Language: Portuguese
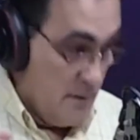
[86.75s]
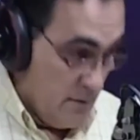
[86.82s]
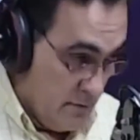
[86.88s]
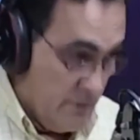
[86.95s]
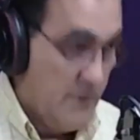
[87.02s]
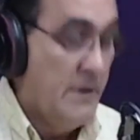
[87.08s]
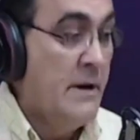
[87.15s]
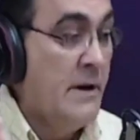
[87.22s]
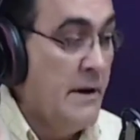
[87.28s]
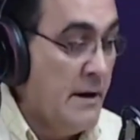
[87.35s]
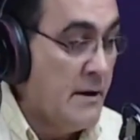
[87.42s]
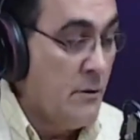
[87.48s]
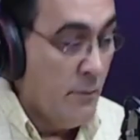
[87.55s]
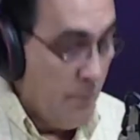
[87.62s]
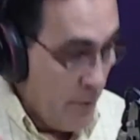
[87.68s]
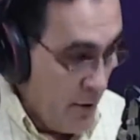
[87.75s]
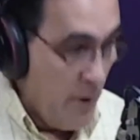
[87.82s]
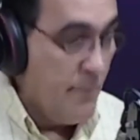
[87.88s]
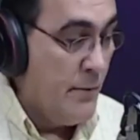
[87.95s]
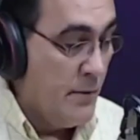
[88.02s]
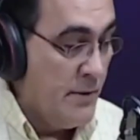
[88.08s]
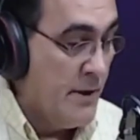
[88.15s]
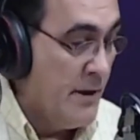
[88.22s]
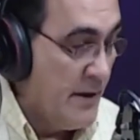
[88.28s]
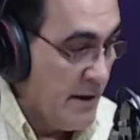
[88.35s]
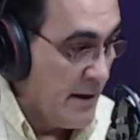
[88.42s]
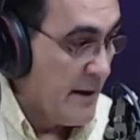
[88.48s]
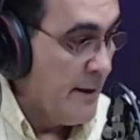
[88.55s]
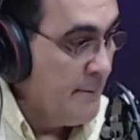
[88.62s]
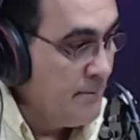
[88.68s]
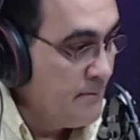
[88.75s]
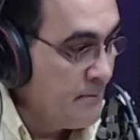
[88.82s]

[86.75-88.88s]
o Tiririca, o próprio Tiririca.